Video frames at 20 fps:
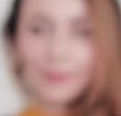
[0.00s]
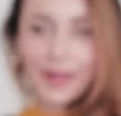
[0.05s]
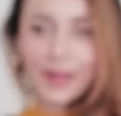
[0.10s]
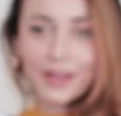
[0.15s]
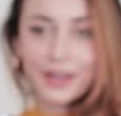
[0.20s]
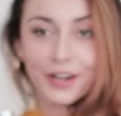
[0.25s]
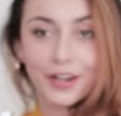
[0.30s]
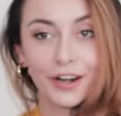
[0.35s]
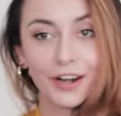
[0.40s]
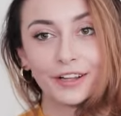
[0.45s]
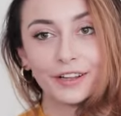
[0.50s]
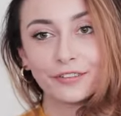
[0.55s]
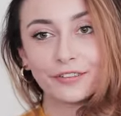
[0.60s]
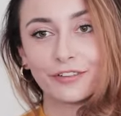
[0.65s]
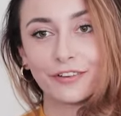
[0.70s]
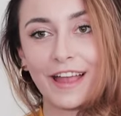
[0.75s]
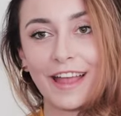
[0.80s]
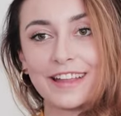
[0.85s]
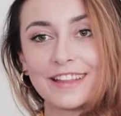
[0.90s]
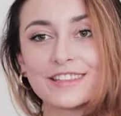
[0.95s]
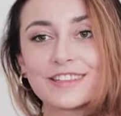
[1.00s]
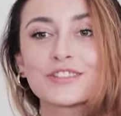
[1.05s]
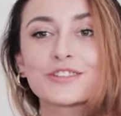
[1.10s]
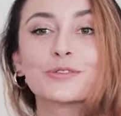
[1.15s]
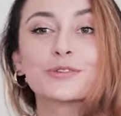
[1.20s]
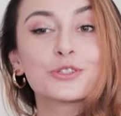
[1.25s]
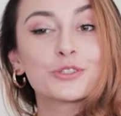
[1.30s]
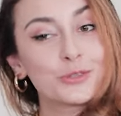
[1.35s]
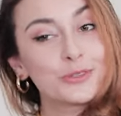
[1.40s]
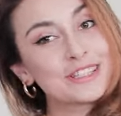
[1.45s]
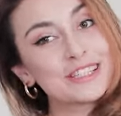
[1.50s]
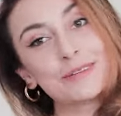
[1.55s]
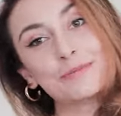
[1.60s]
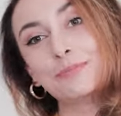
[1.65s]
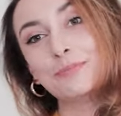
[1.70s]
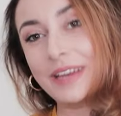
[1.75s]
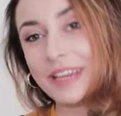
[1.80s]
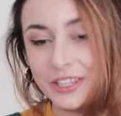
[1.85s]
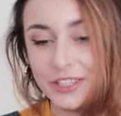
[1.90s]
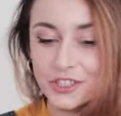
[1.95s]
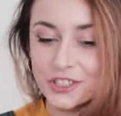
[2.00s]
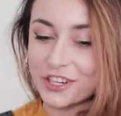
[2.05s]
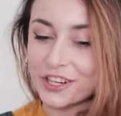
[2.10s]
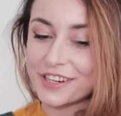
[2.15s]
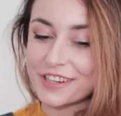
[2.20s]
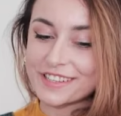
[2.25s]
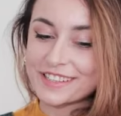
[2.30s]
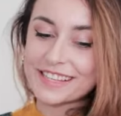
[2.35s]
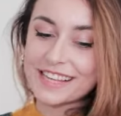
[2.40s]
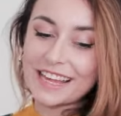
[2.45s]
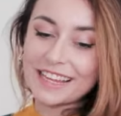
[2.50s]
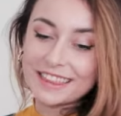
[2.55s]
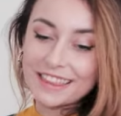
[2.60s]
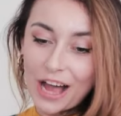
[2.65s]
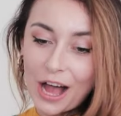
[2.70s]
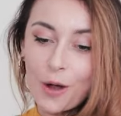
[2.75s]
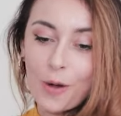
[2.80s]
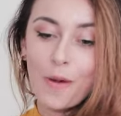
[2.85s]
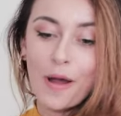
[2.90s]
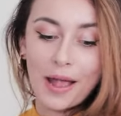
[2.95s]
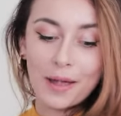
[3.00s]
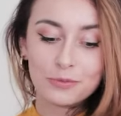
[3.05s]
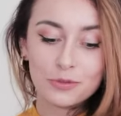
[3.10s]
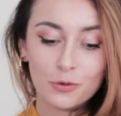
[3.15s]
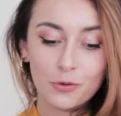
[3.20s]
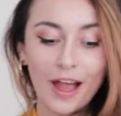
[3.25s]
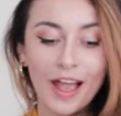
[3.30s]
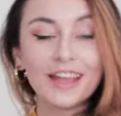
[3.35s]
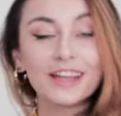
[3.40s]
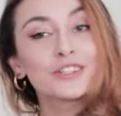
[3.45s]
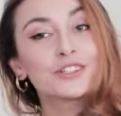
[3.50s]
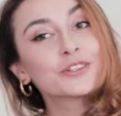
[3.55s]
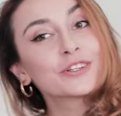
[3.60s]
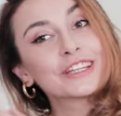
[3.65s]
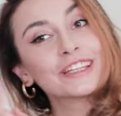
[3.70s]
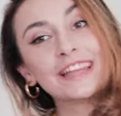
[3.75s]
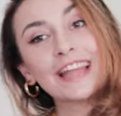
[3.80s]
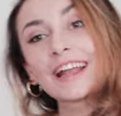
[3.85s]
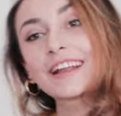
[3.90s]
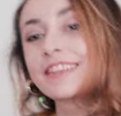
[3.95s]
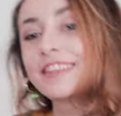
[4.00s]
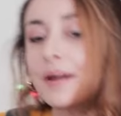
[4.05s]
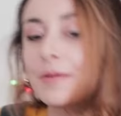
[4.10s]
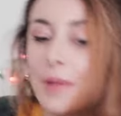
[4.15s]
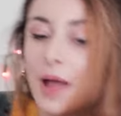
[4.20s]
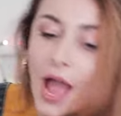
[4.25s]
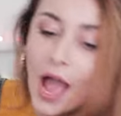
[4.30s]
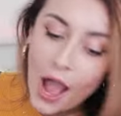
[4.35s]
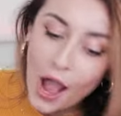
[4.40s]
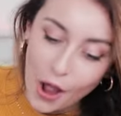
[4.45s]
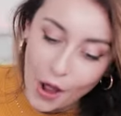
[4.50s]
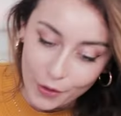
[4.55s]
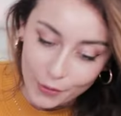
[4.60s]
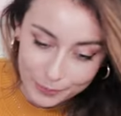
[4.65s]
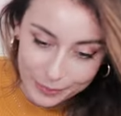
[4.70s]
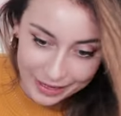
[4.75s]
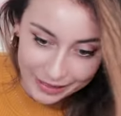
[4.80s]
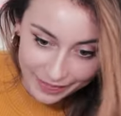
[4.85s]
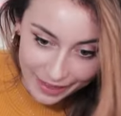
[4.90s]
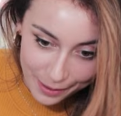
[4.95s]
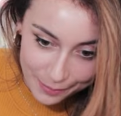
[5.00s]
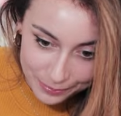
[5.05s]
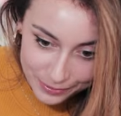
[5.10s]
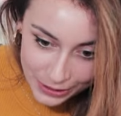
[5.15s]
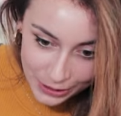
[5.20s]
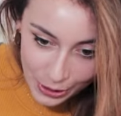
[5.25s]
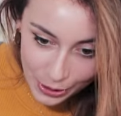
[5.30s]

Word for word: phẩm của mình với những ngôi sao giải trí mà không cần quan tâm đến độ phù hợp có thực sự đem lại hiệu quả?